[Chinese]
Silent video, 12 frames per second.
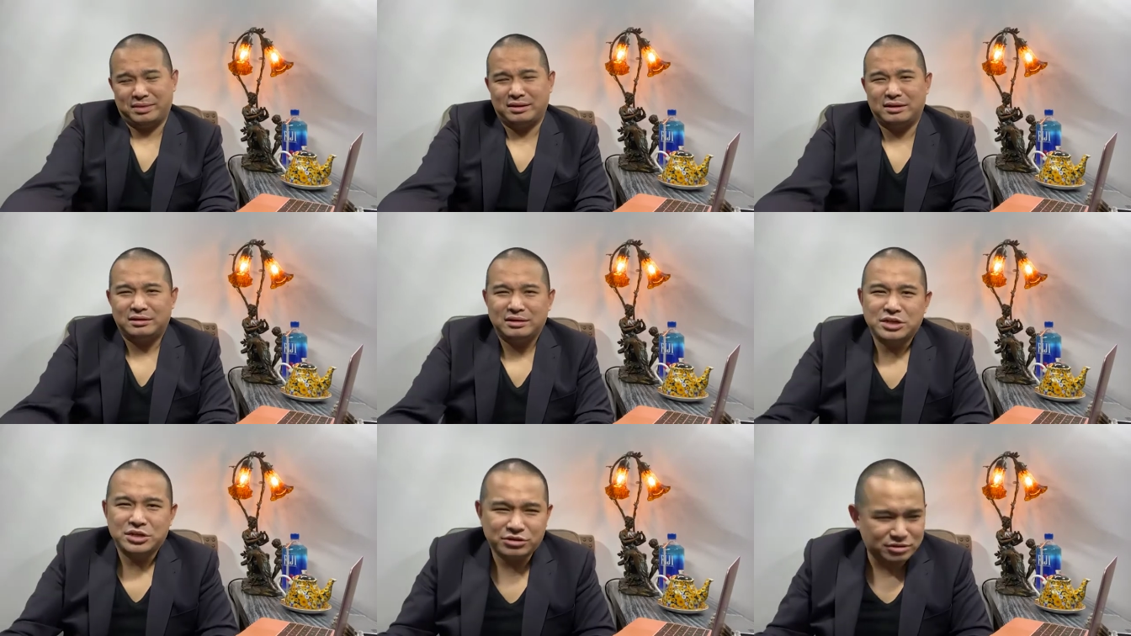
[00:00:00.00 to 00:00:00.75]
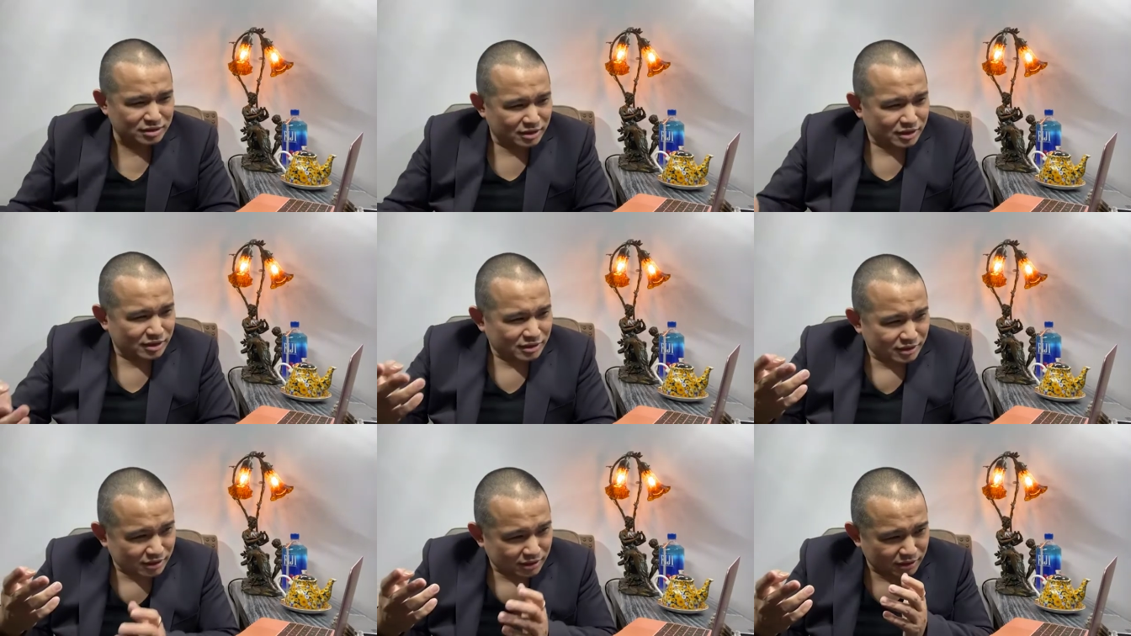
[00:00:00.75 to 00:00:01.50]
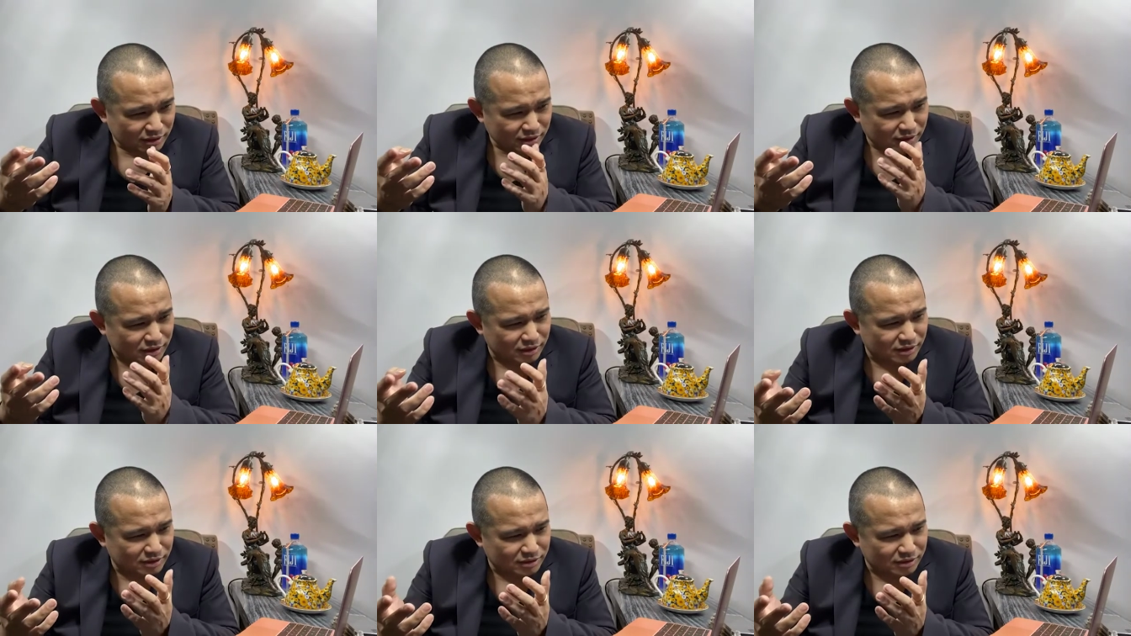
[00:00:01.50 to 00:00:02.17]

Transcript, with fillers: 嗯，就是，很，